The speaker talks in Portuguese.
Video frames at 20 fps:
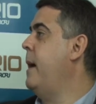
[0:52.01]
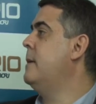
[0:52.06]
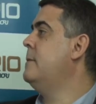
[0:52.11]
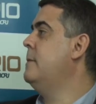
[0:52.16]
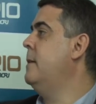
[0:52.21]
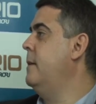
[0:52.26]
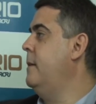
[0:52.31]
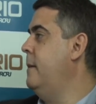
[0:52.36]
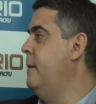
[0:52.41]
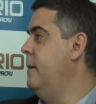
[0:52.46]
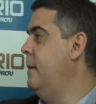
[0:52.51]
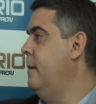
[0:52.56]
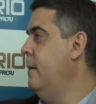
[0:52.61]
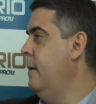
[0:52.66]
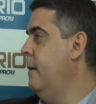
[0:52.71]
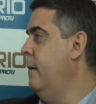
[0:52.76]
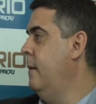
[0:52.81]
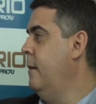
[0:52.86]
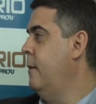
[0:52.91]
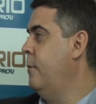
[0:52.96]
parceria
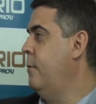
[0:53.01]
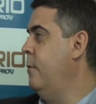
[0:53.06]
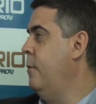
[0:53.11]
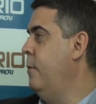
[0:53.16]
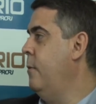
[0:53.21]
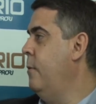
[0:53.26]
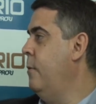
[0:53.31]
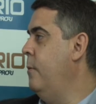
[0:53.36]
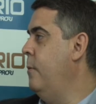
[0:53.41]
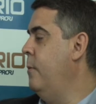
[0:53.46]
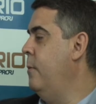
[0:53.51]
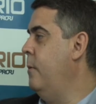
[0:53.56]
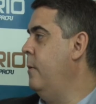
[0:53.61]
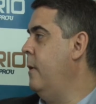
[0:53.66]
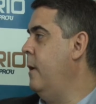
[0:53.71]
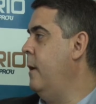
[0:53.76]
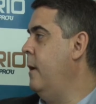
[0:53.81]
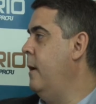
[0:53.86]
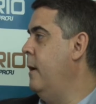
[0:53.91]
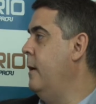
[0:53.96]
com
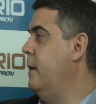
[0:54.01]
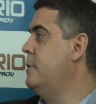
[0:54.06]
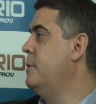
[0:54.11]
eh,